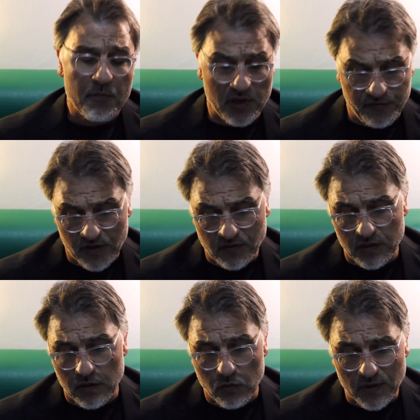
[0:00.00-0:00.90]
per far
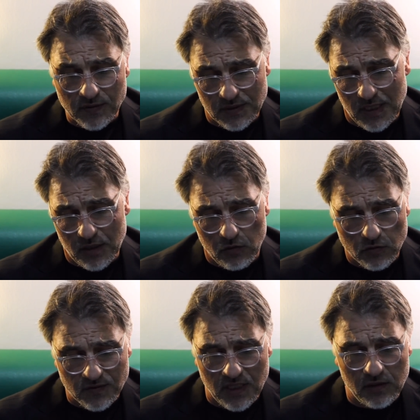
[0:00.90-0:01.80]
sì che queste
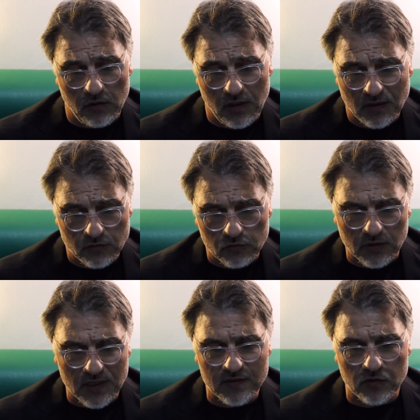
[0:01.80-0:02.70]
consentano la
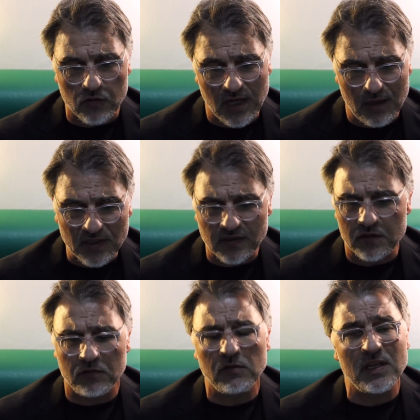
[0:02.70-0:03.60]
ristrutturazione, la messa in
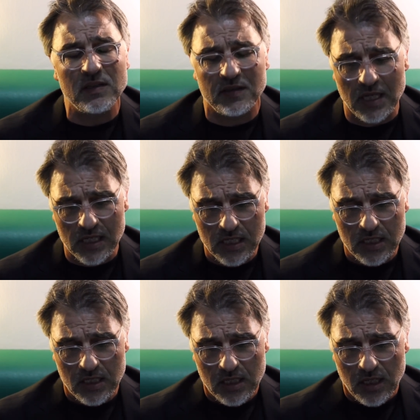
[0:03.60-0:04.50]
sicurezza
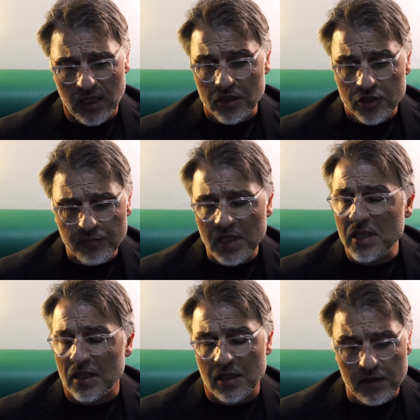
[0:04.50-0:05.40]
e
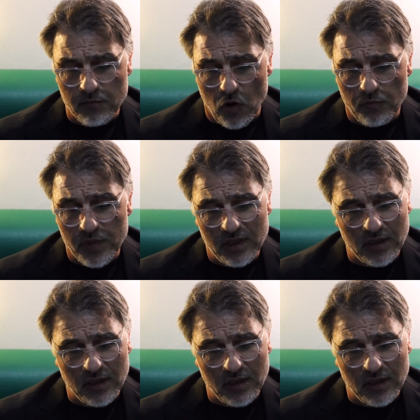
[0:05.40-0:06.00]
agibilità degli immobili